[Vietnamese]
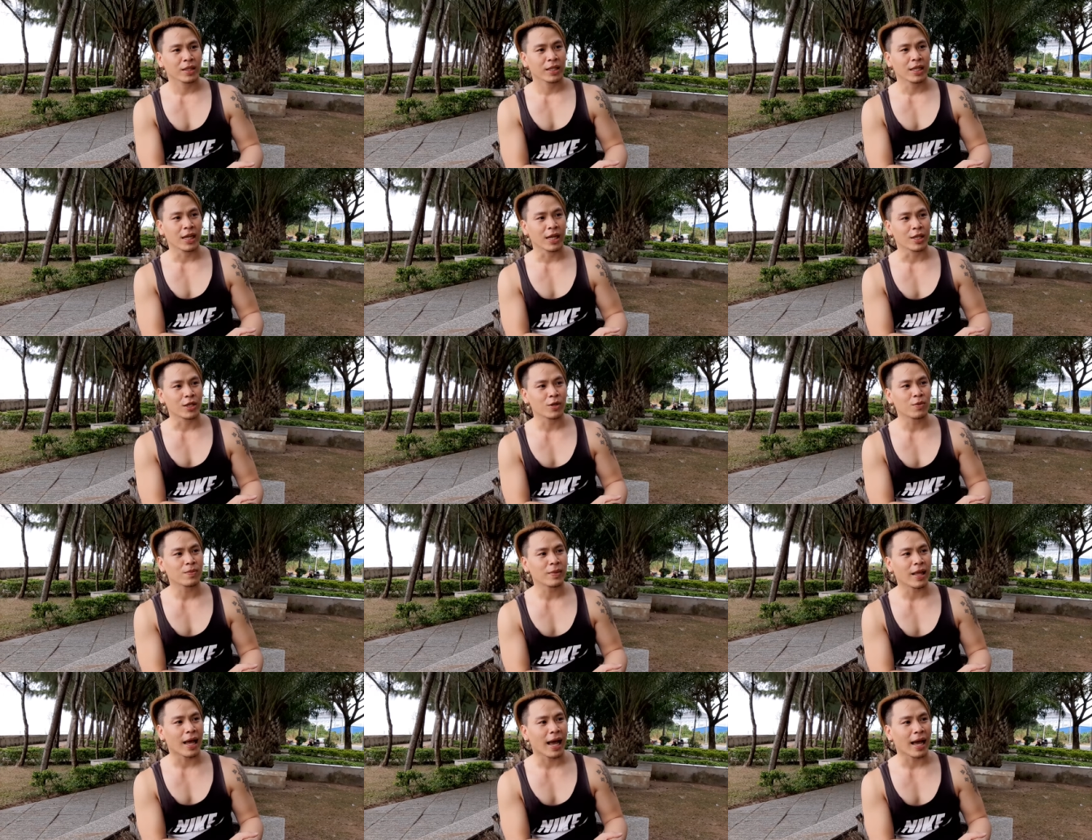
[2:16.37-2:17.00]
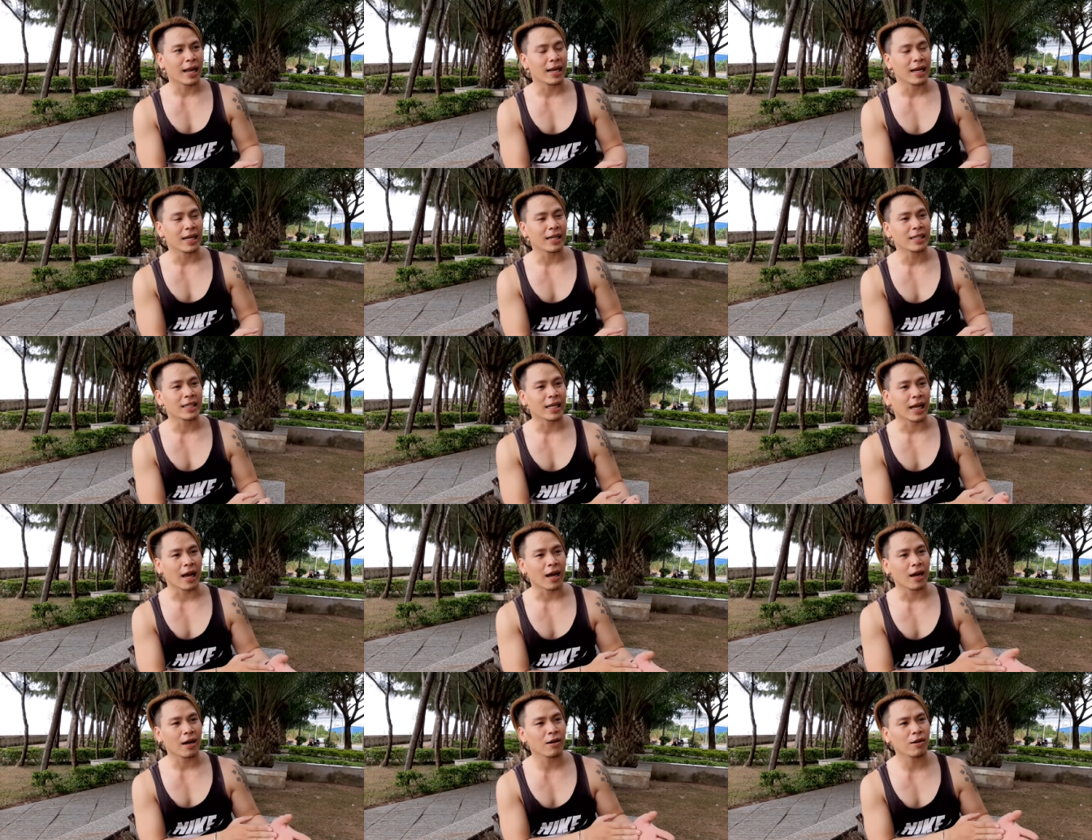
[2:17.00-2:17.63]
thì chúng ta lĩnh
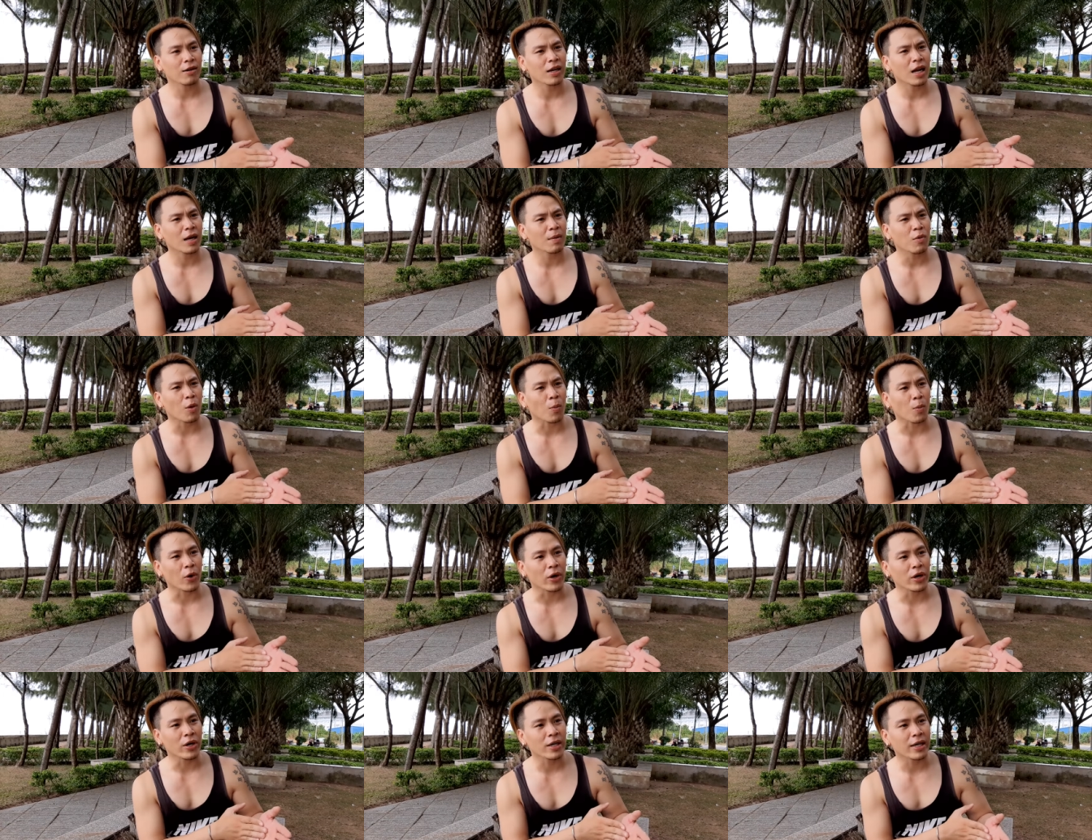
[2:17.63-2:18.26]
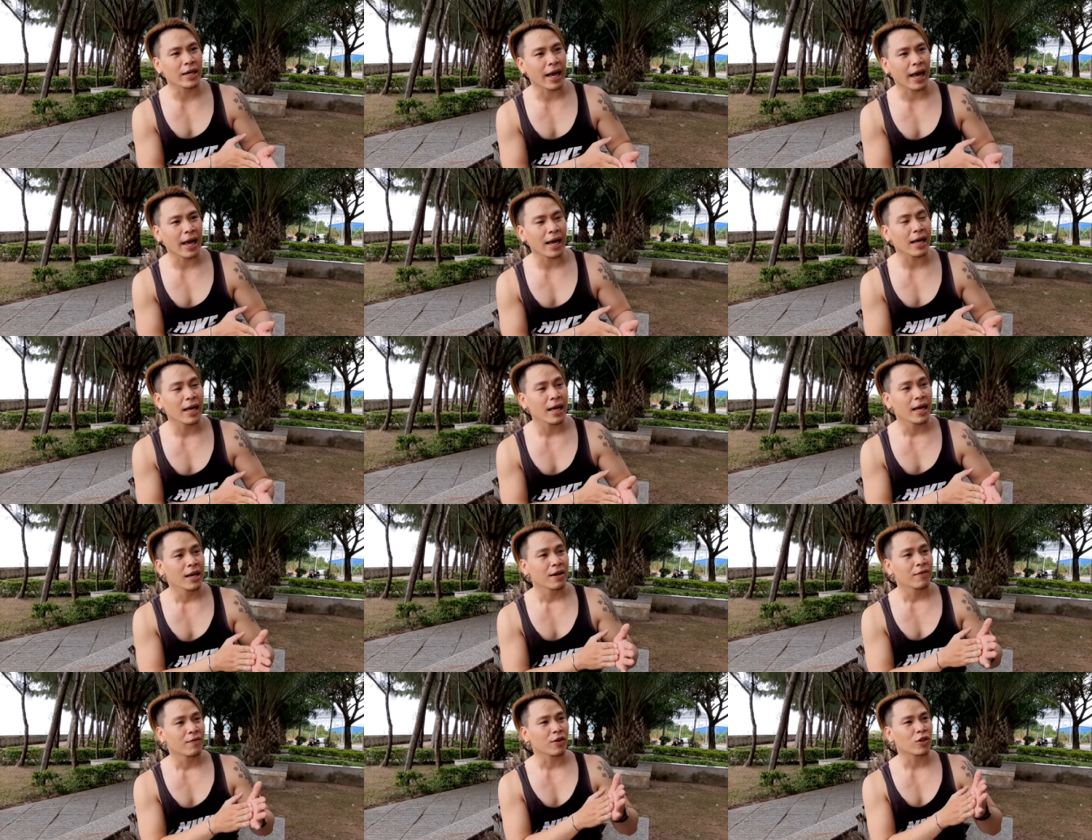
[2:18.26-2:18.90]
sẽ hướng đến một mùi hương khác
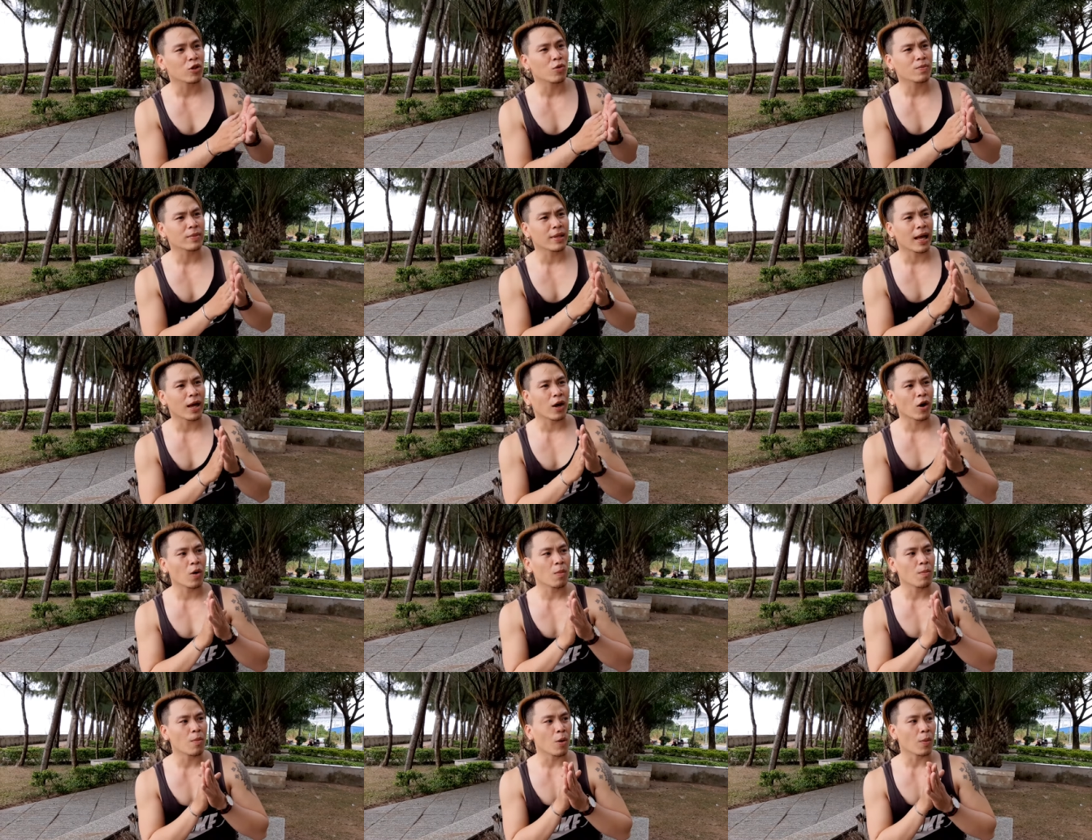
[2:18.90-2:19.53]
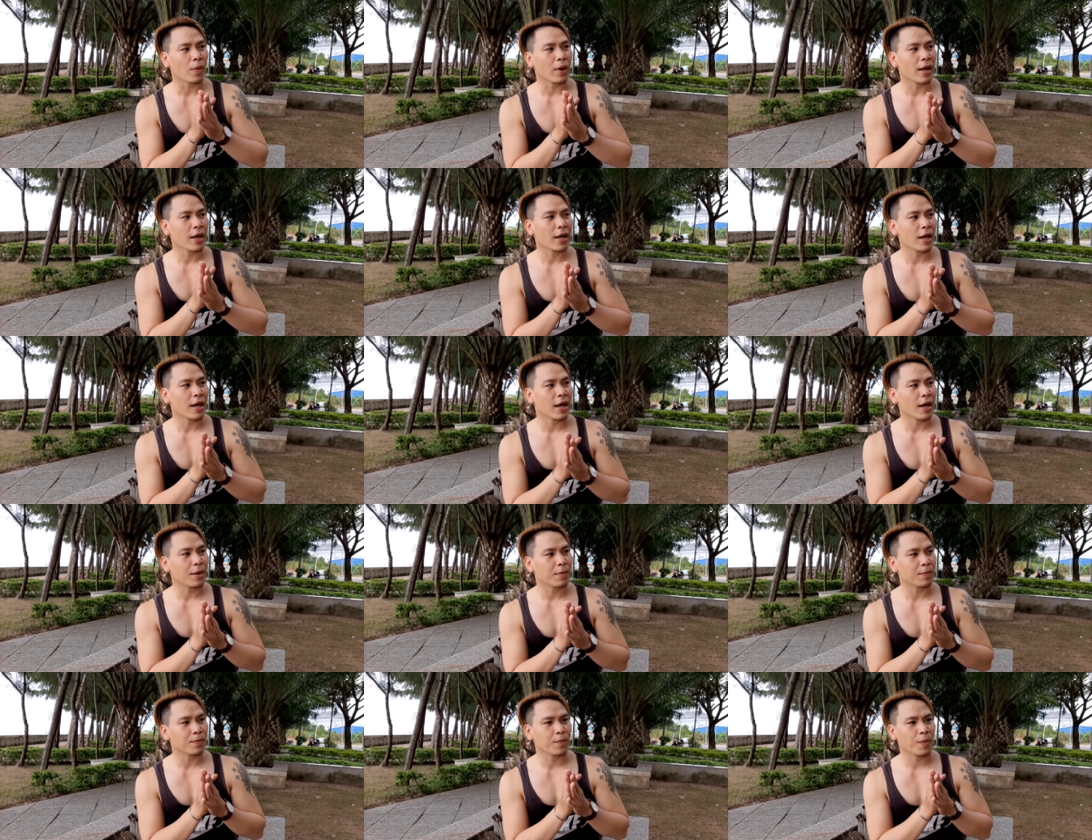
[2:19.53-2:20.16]
và chúng ta có một cái
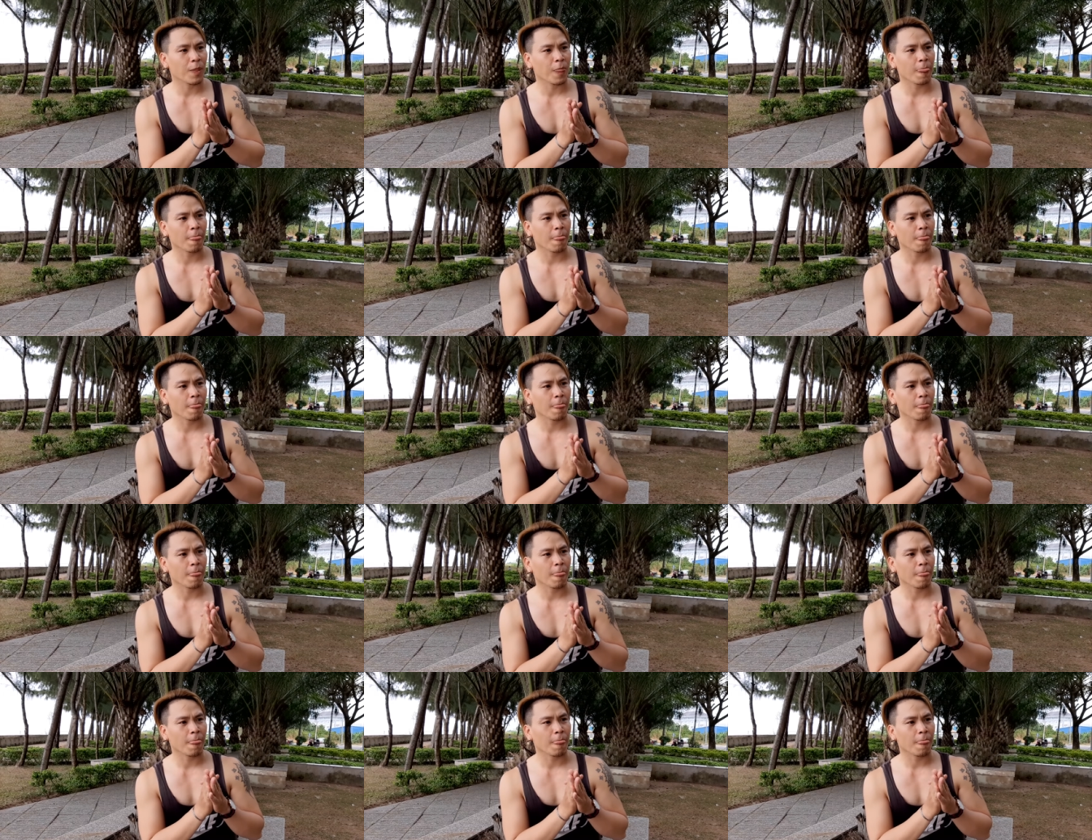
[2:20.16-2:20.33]
um,